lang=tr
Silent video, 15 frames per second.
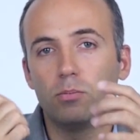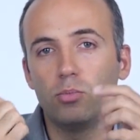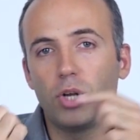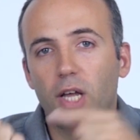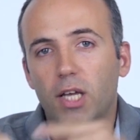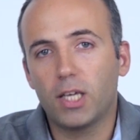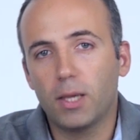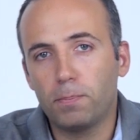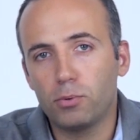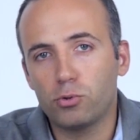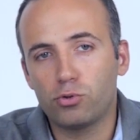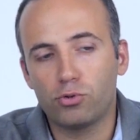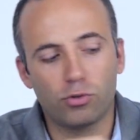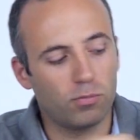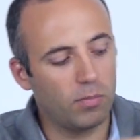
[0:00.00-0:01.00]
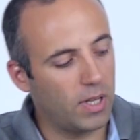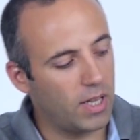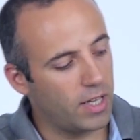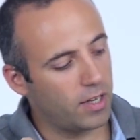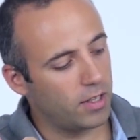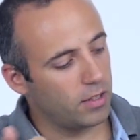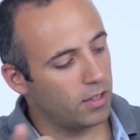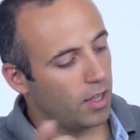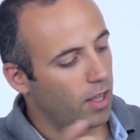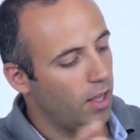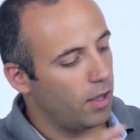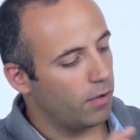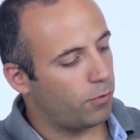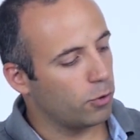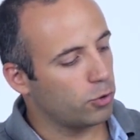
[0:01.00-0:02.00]
mürekkep püskürtmelilerin
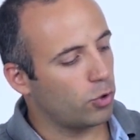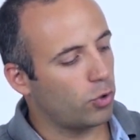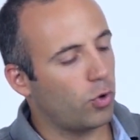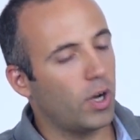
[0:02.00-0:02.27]
foto